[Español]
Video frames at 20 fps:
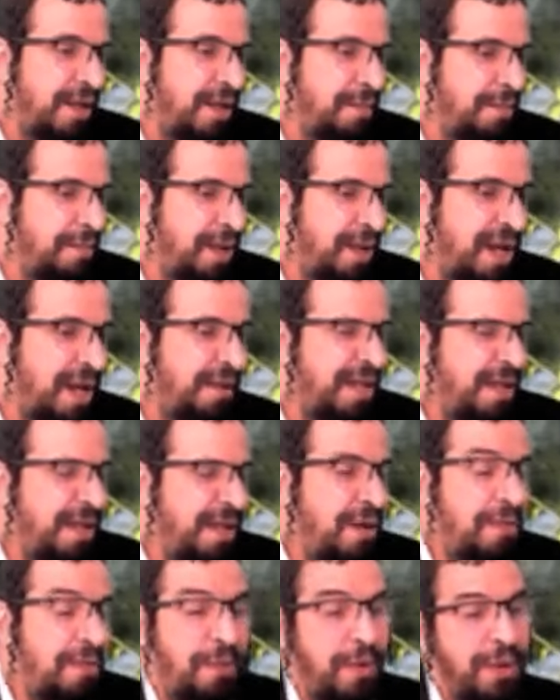para
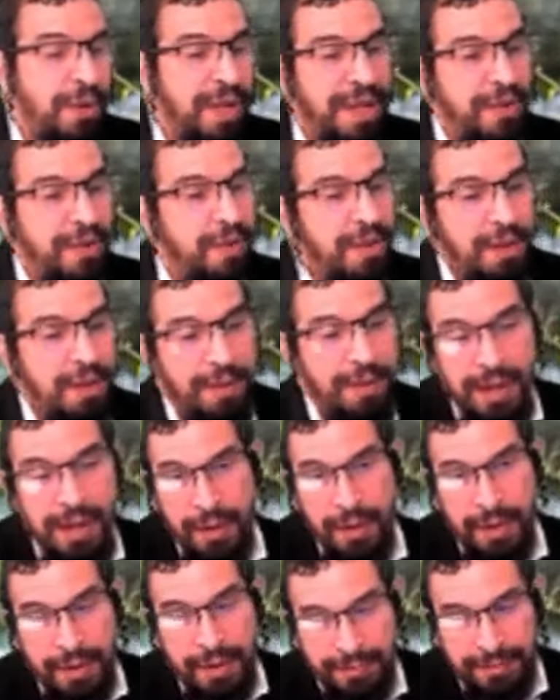tener un poquito de
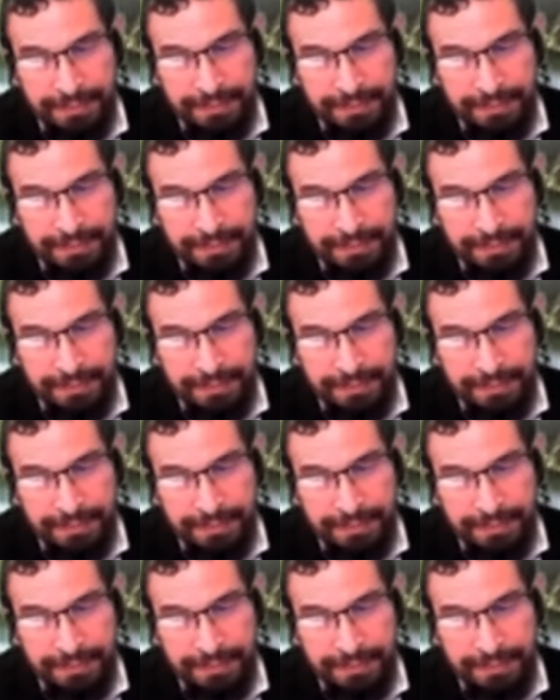valor.